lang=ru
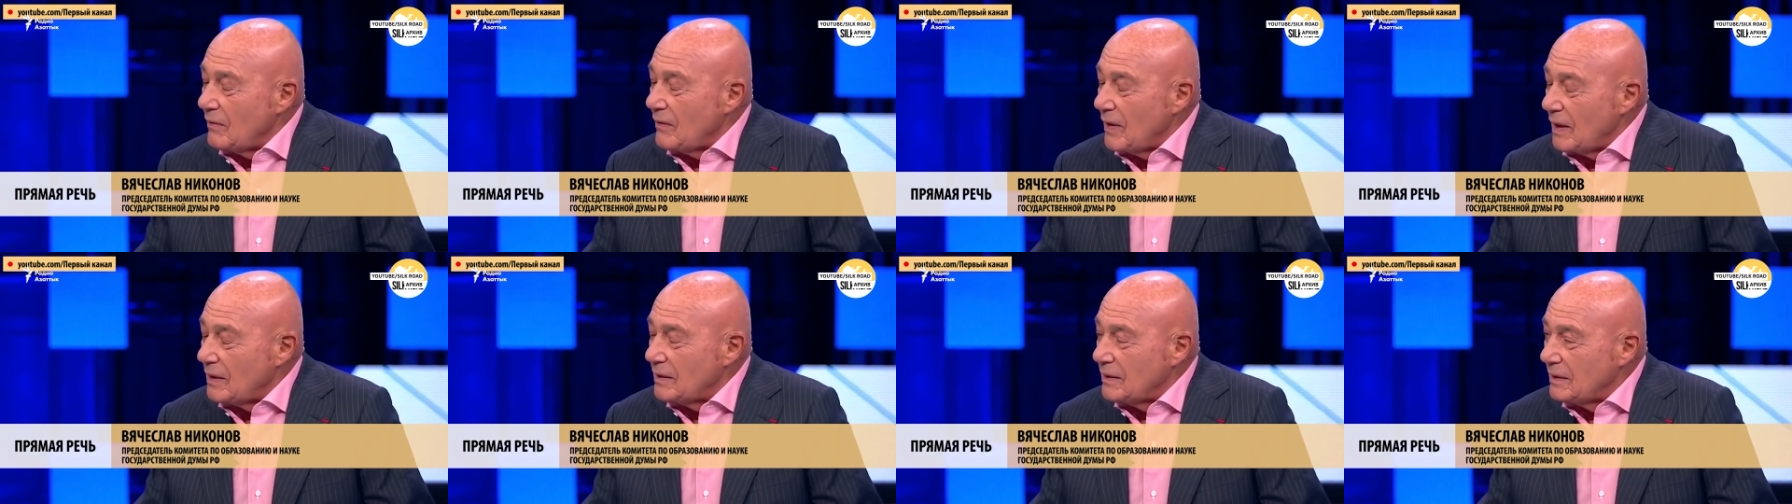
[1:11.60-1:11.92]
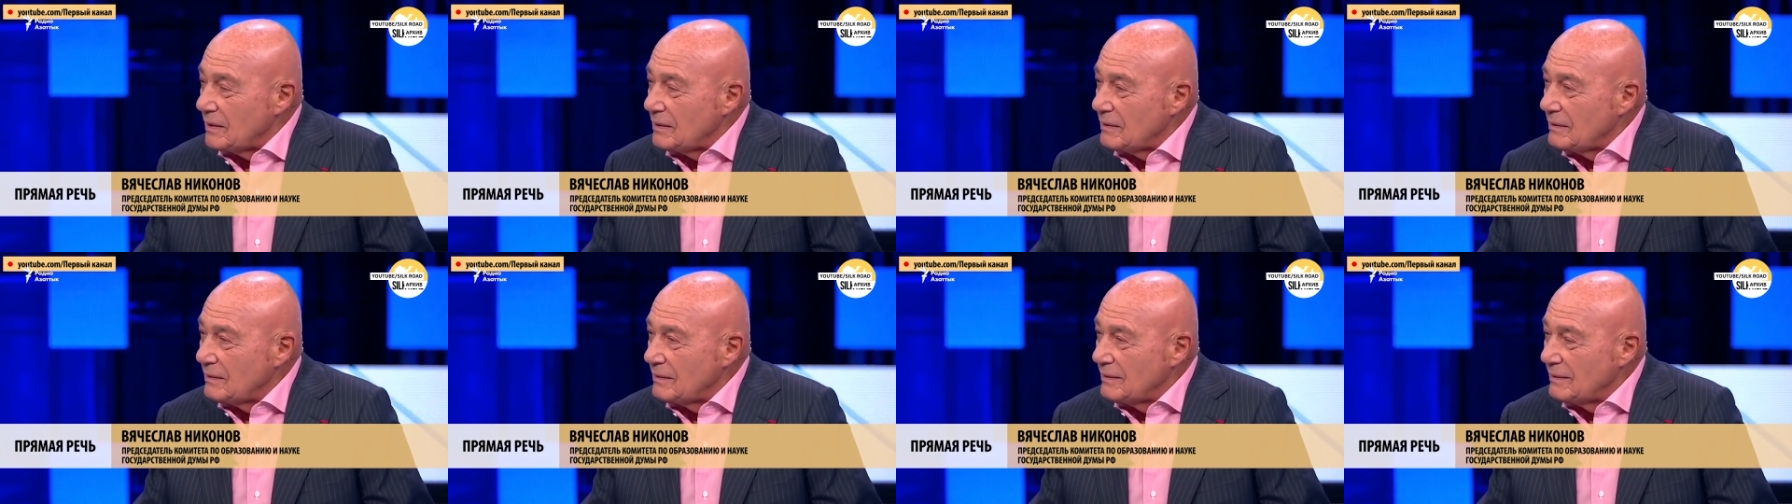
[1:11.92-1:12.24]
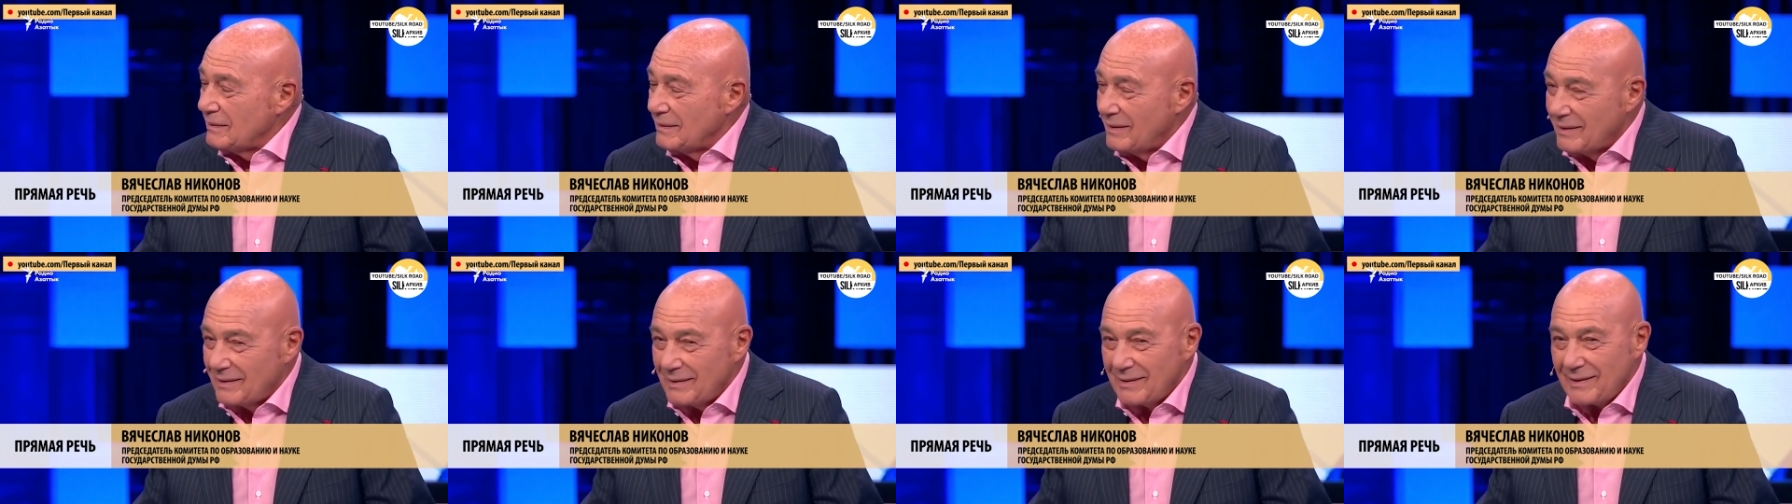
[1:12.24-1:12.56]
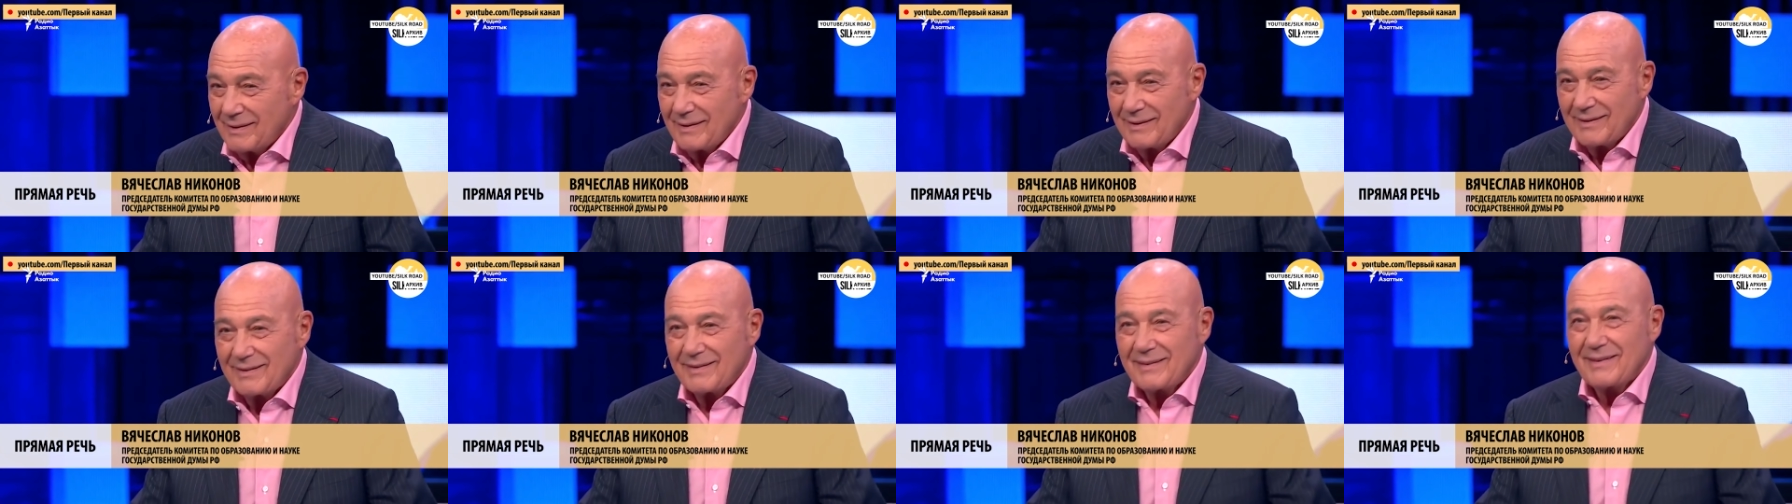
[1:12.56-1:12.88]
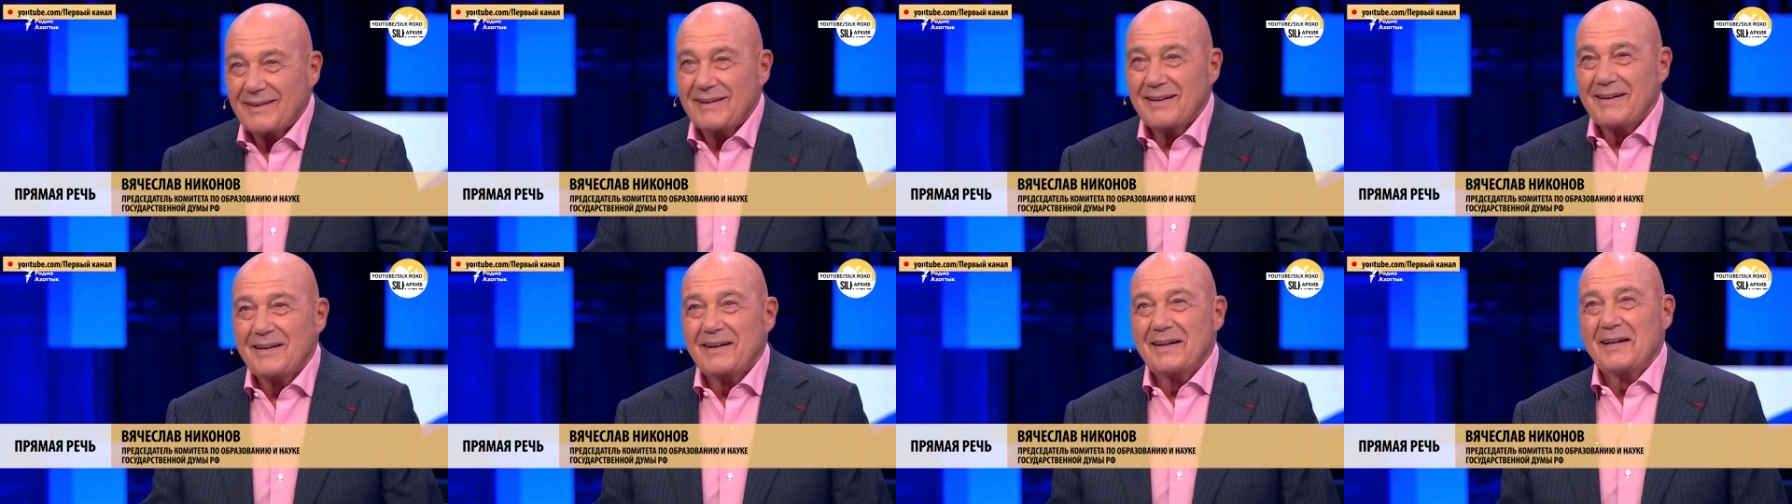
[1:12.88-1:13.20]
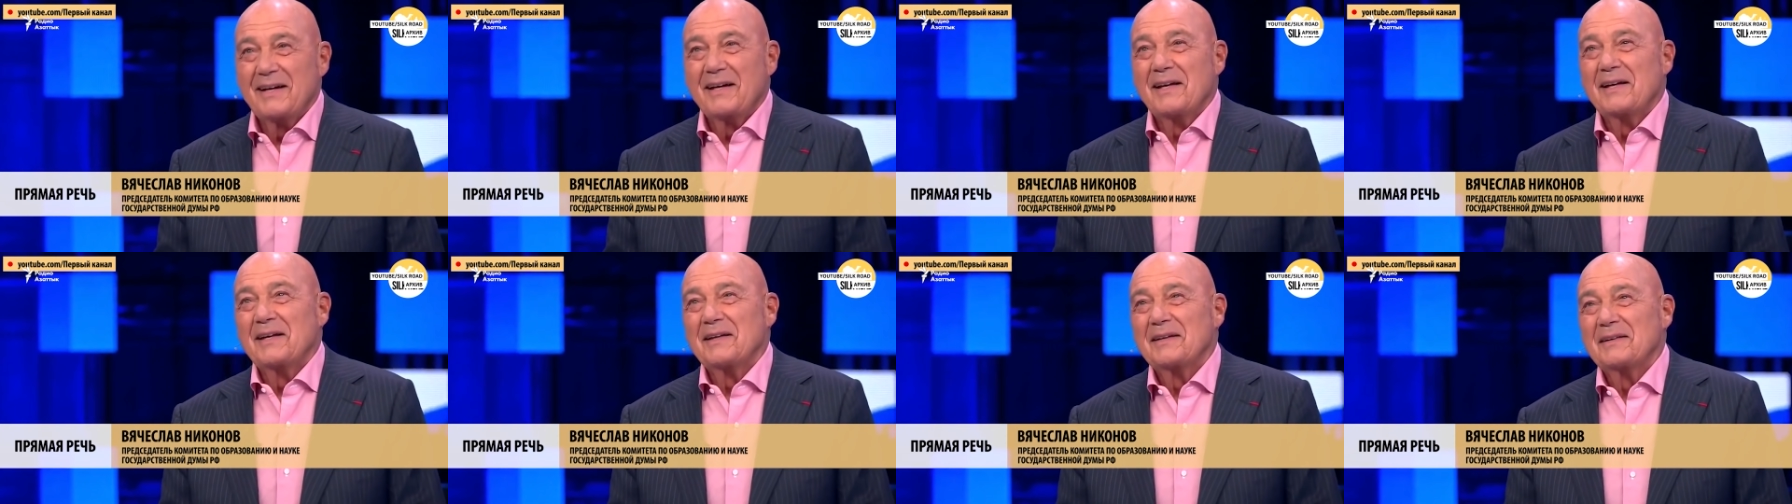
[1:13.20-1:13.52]
и, и, и так далее. Они
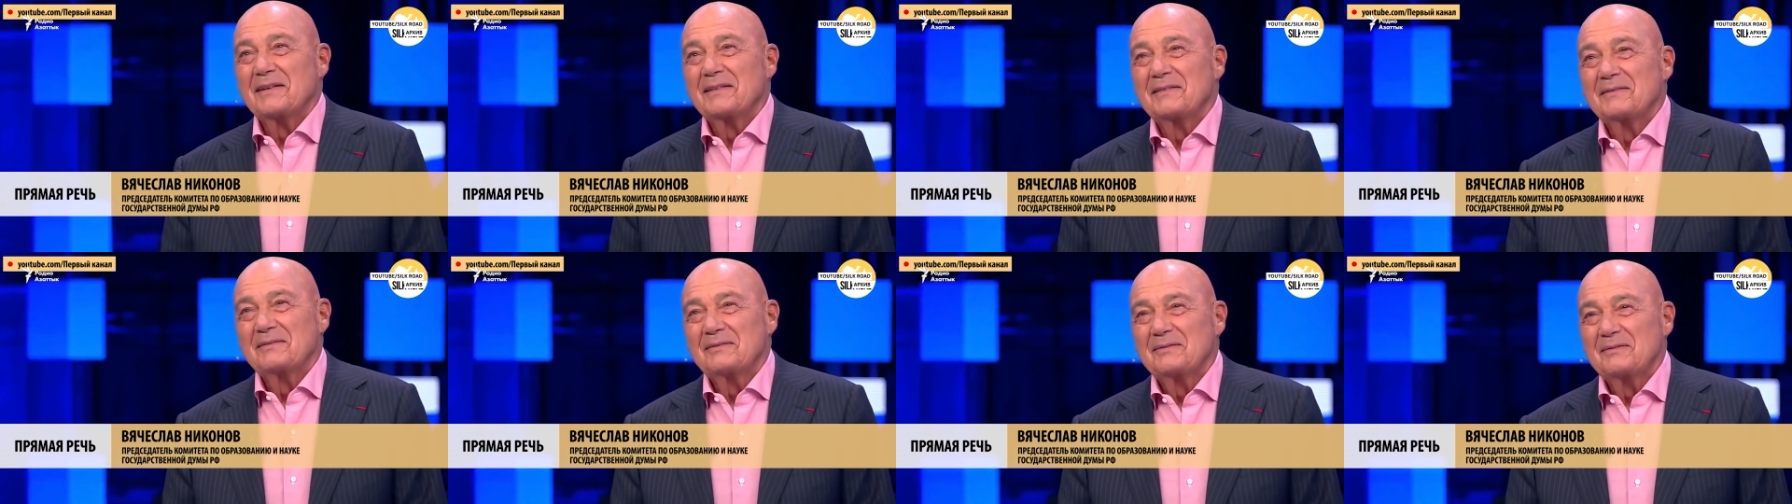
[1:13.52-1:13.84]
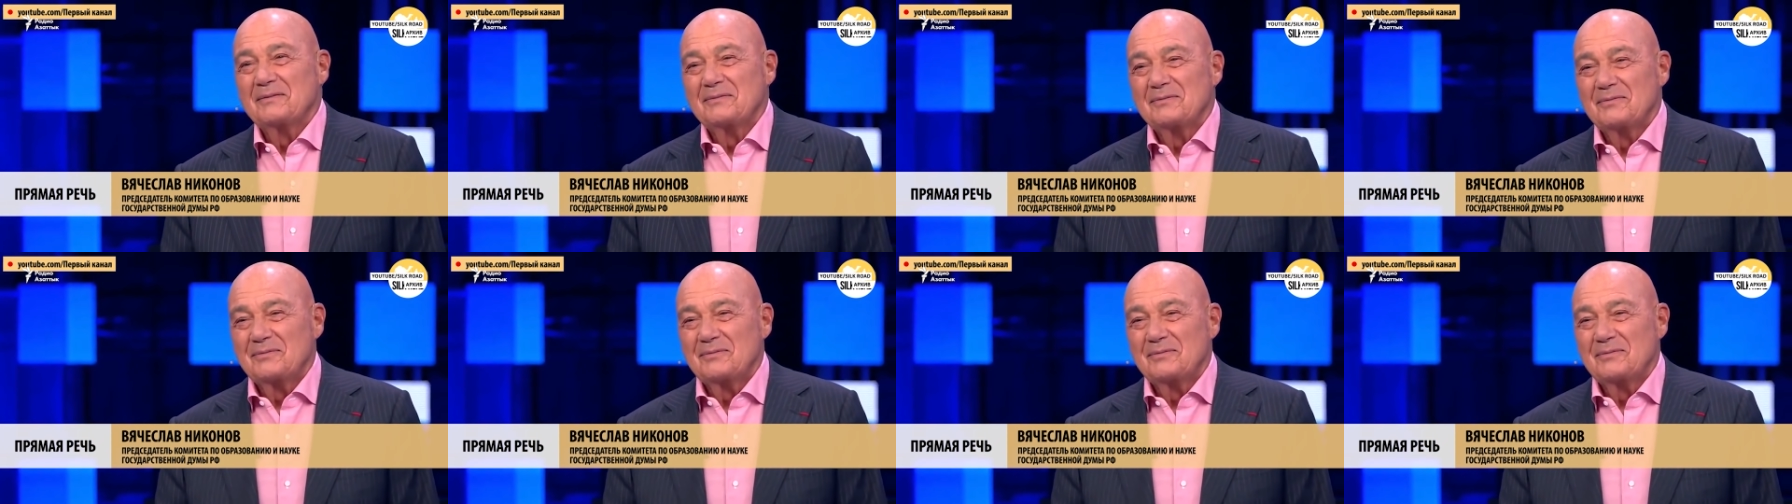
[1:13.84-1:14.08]
существовали, да, они